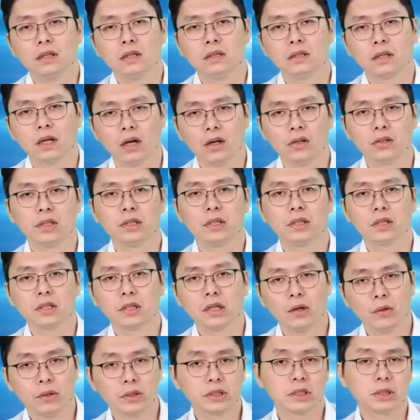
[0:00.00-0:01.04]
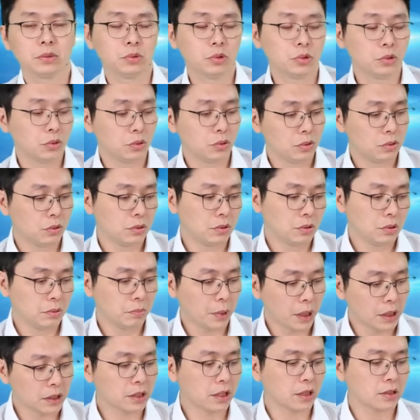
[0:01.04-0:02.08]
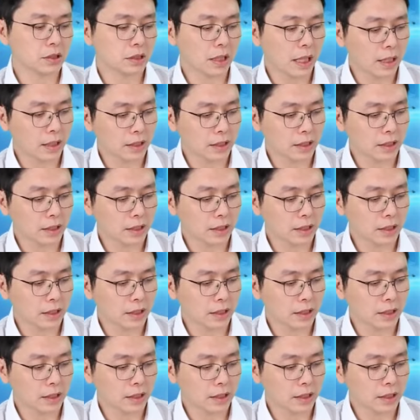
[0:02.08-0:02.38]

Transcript: 然后呢，看完节目帮达老师按